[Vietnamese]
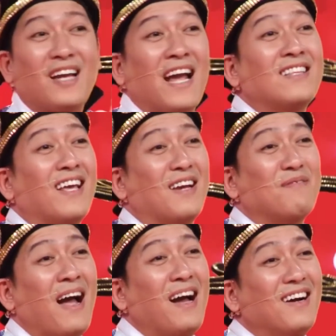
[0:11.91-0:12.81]
căng thiệt
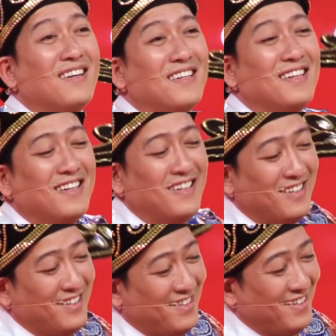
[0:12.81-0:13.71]
má ơi.
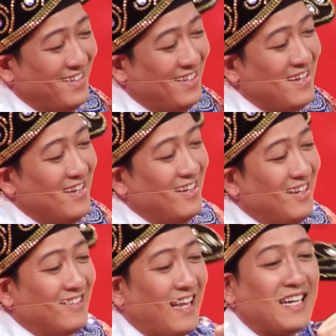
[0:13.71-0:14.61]
Thì bởi vậy. Không
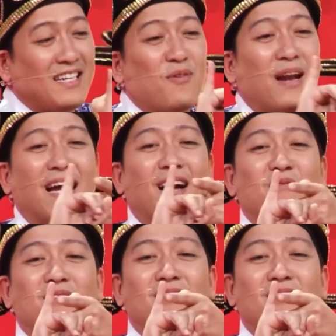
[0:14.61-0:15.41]
phải. Mày có dấu răng không?